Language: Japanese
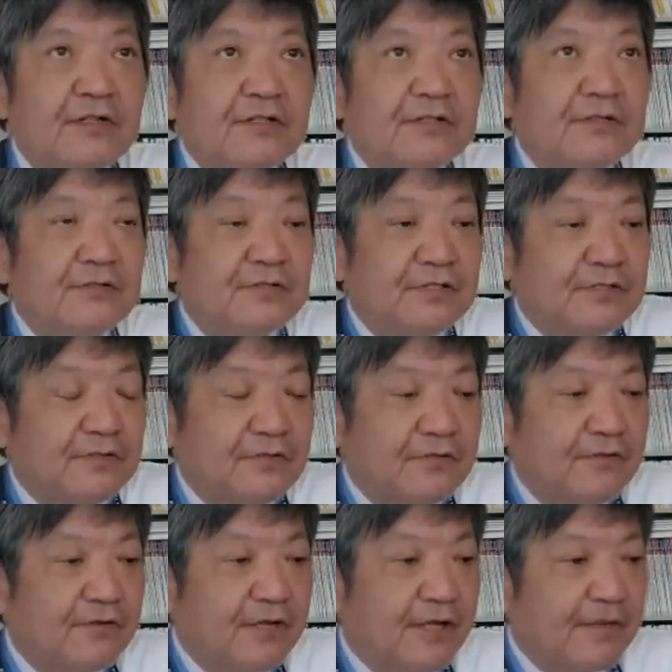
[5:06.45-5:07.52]
習氏の
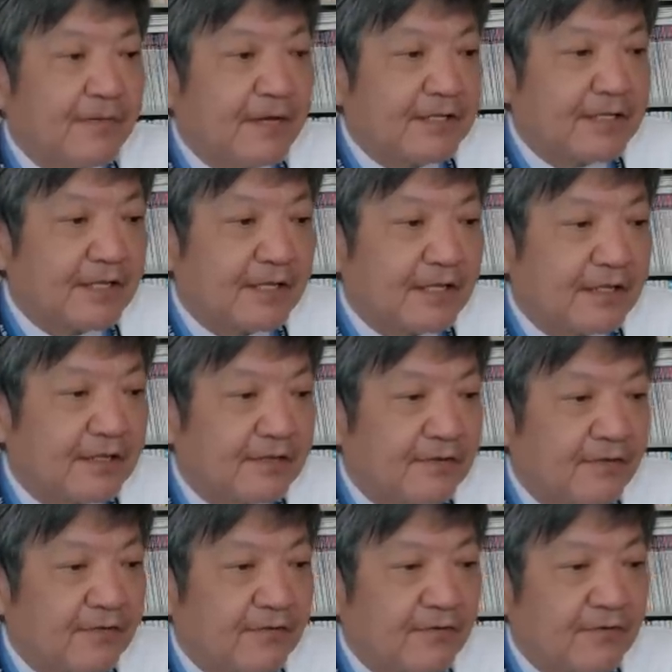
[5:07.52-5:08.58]
高齢まで
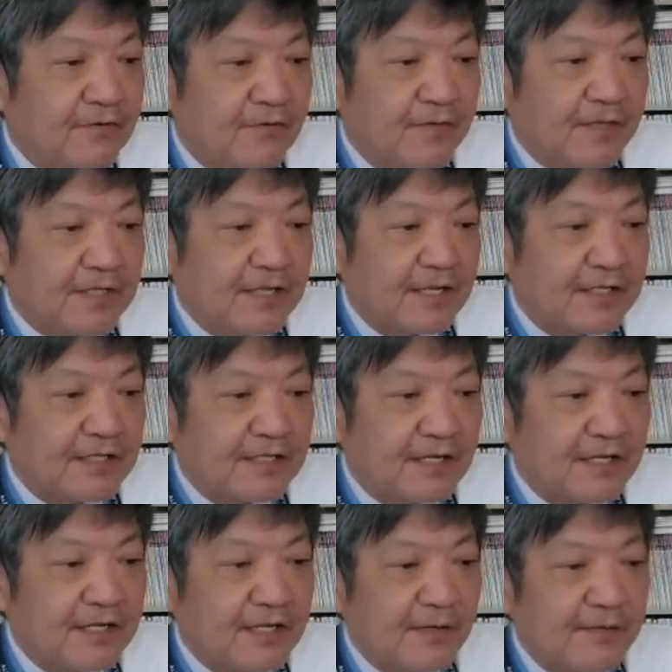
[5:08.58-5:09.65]
の行動パターンに
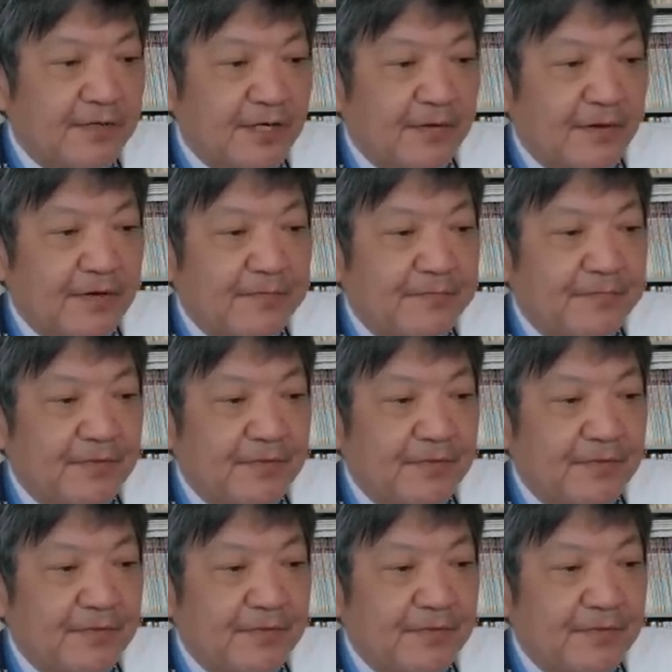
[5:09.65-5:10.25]
鑑みれば、